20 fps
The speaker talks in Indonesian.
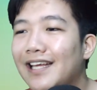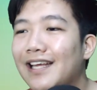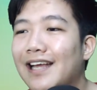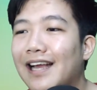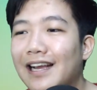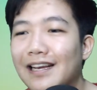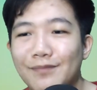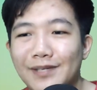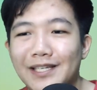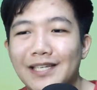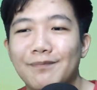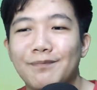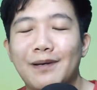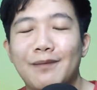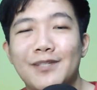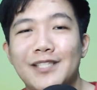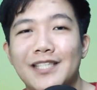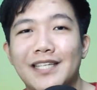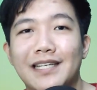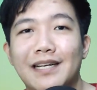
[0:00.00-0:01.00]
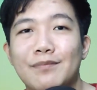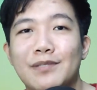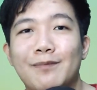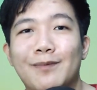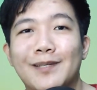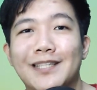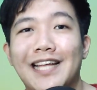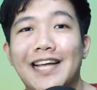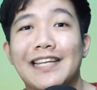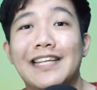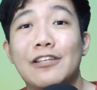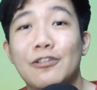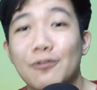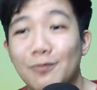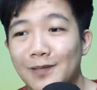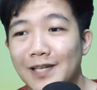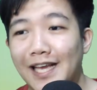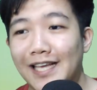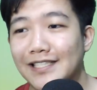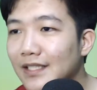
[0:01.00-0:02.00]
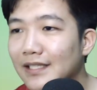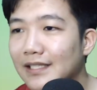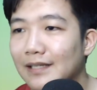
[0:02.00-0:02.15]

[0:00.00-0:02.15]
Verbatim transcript: akan bikin publisher nggak bisa bertahan hidup guys di